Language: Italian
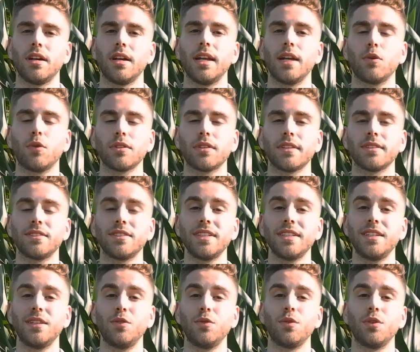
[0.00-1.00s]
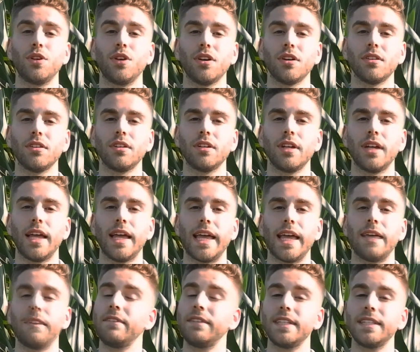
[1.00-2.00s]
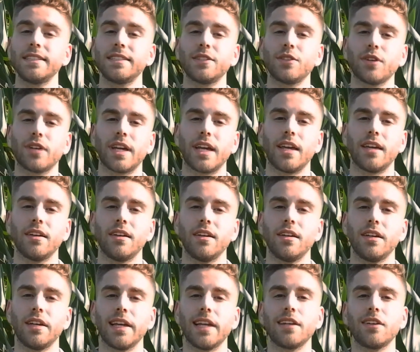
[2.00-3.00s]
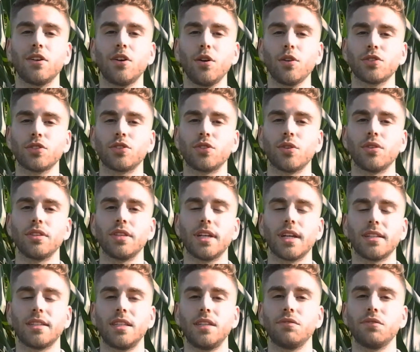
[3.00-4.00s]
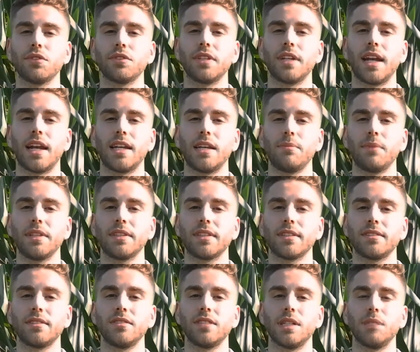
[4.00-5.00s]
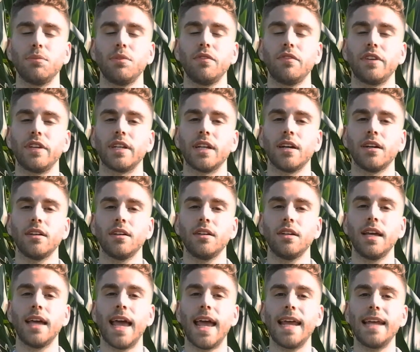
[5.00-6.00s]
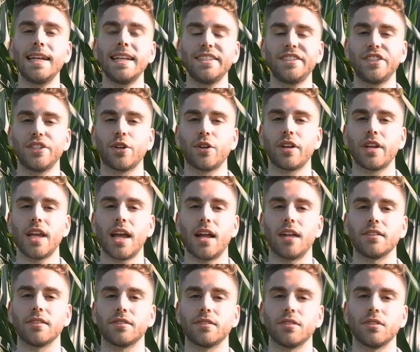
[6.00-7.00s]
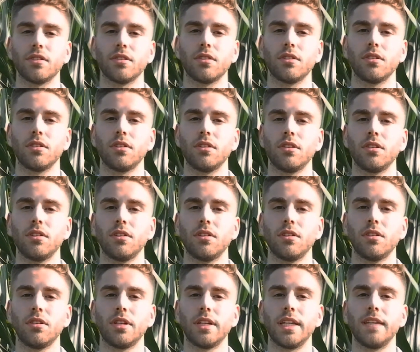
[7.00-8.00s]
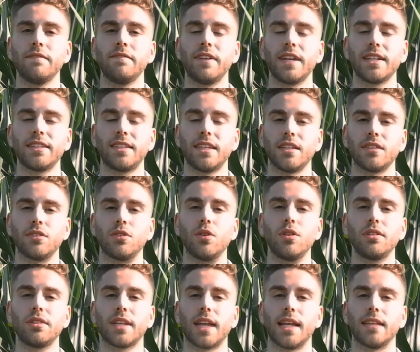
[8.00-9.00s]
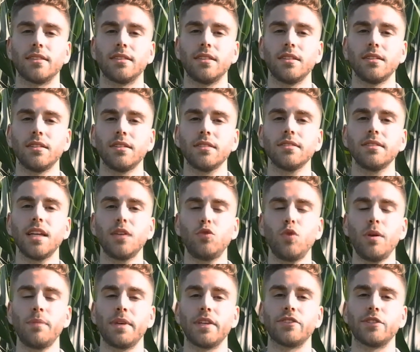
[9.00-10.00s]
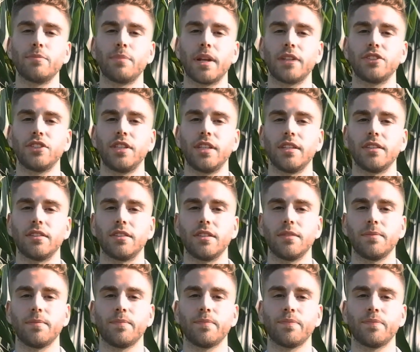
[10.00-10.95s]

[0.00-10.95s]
Le quotazioni di luglio evidenziano che il costo indicativo dell'alimentazione bovina è in leggero rialzo, invertendo il trend dei due mesi precedenti.